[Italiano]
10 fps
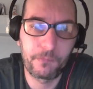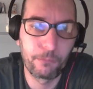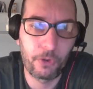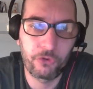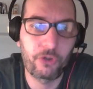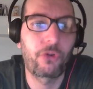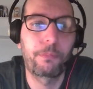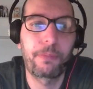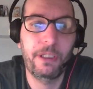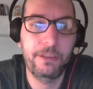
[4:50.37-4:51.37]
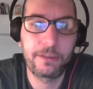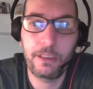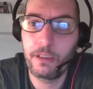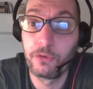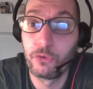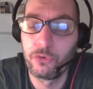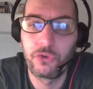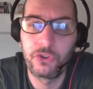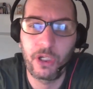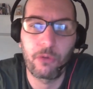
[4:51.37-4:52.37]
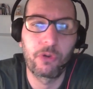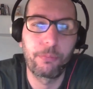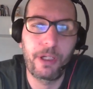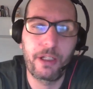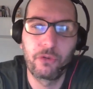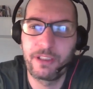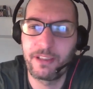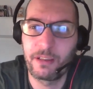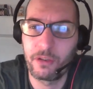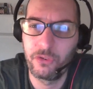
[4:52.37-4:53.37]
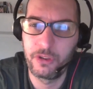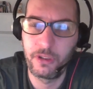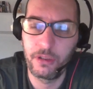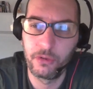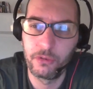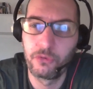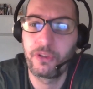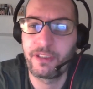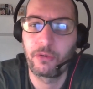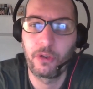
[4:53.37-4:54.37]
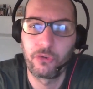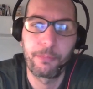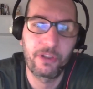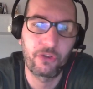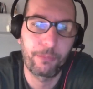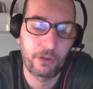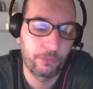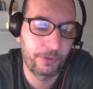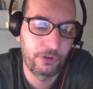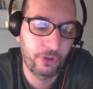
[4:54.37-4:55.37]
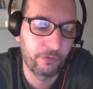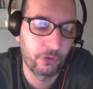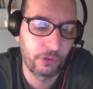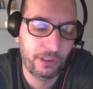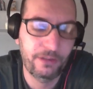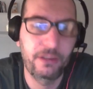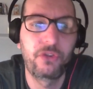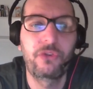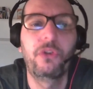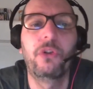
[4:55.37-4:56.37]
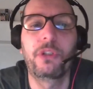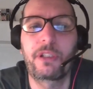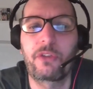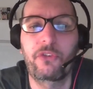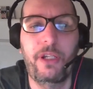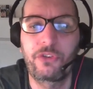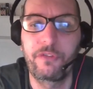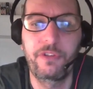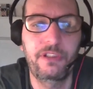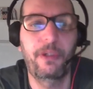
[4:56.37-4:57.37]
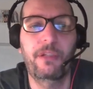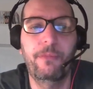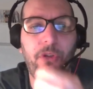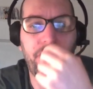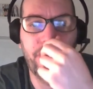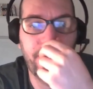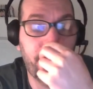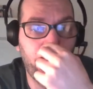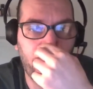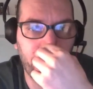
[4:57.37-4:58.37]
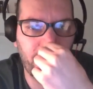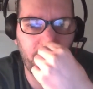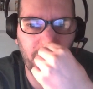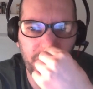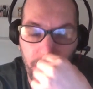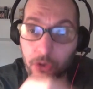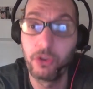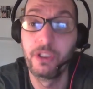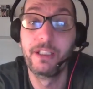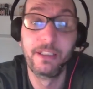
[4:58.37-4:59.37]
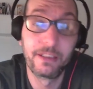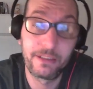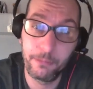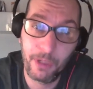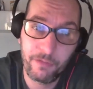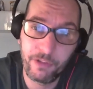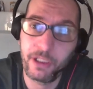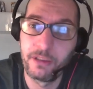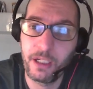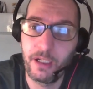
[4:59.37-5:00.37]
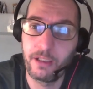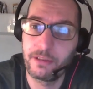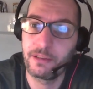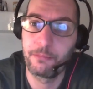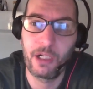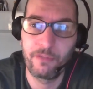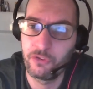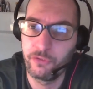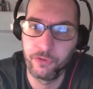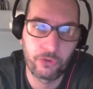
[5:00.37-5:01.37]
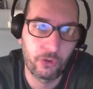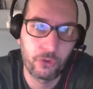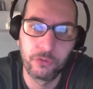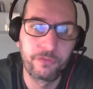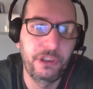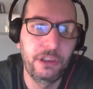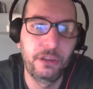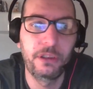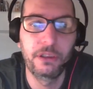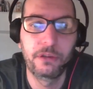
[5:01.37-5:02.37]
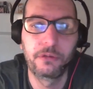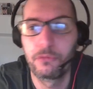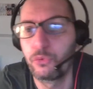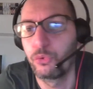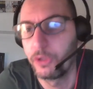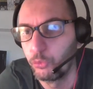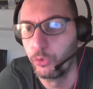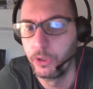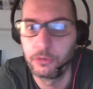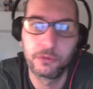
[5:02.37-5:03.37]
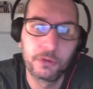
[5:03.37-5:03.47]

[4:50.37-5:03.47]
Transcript: mossa a sorpresa, non si sa, a quanto pare non è stata così tanto, non è stata una sorpresa perché come dicevo la tensione tra Sasha e Vince McMahon c'è stata durante tutto il giorno, sembrava rientrata, sembrava si fossero convinti tutte e due